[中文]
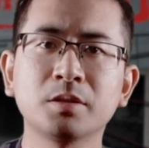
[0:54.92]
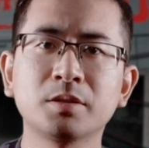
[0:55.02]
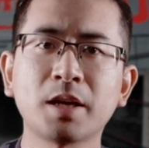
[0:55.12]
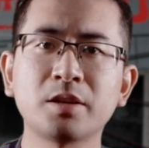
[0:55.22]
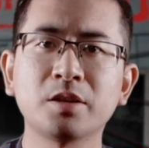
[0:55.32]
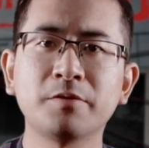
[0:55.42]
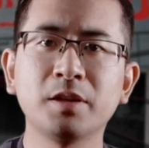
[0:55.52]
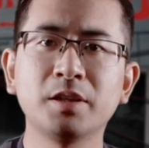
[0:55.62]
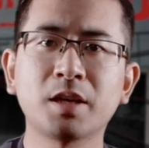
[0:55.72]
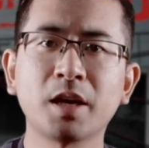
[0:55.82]
在劫
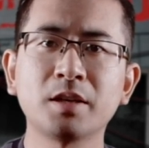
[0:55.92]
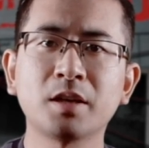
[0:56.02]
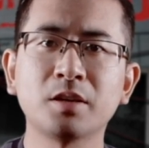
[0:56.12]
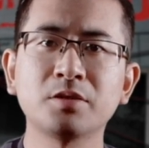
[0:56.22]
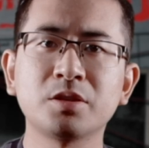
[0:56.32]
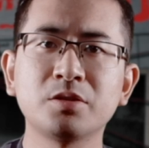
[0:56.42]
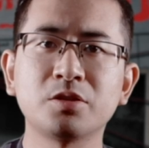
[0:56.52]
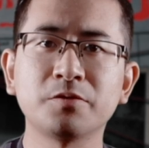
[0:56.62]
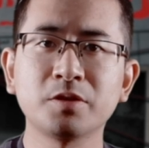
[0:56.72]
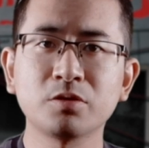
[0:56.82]
匪离开银行仅
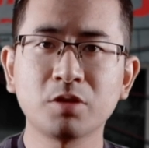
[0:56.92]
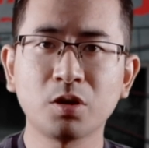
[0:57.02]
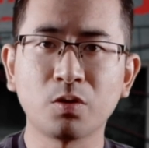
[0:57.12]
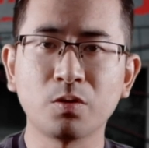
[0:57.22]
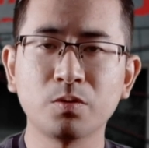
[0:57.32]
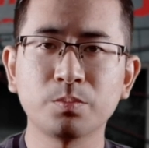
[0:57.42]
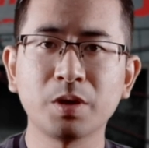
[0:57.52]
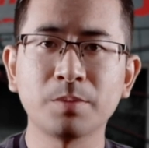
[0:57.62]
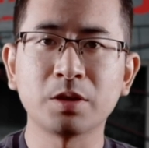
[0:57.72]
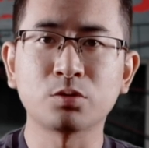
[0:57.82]
几分钟后
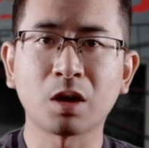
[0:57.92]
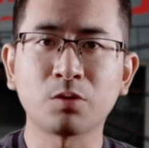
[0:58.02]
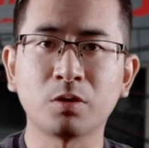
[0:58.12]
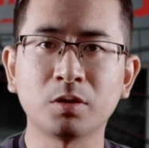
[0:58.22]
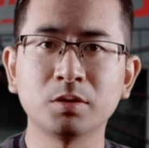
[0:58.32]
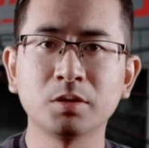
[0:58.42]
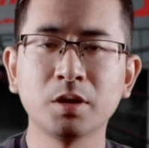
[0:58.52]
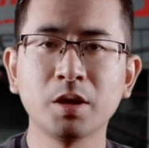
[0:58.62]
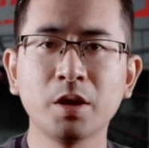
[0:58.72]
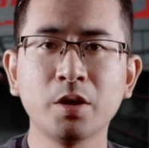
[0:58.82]
便被抓获。
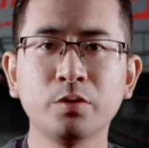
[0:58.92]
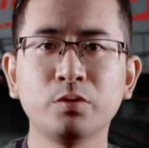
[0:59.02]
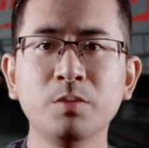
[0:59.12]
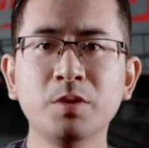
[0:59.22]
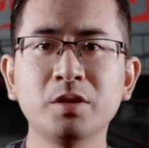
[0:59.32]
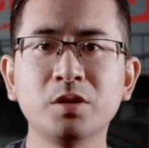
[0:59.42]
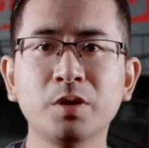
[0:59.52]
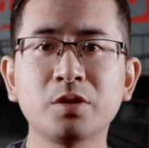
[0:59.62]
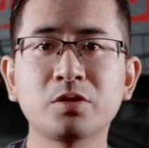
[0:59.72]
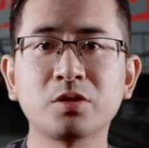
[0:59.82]
原本以
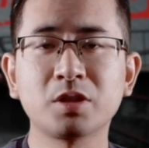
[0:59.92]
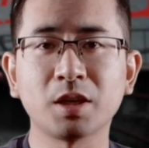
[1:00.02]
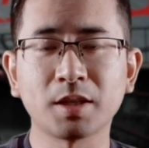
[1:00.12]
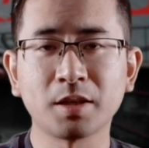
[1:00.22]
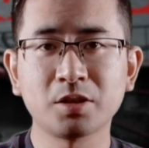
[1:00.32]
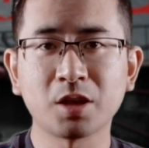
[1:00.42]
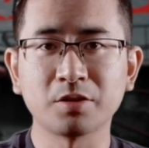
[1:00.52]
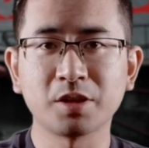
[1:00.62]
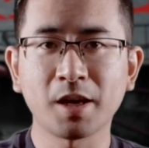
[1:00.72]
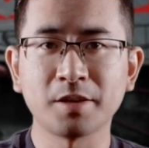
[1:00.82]
为只是简单的
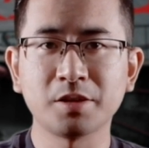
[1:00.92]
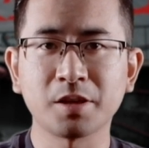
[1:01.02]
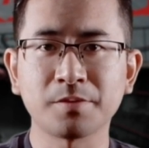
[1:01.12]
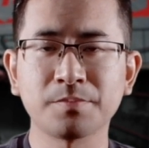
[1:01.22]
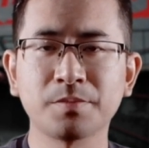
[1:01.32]
抢劫案件，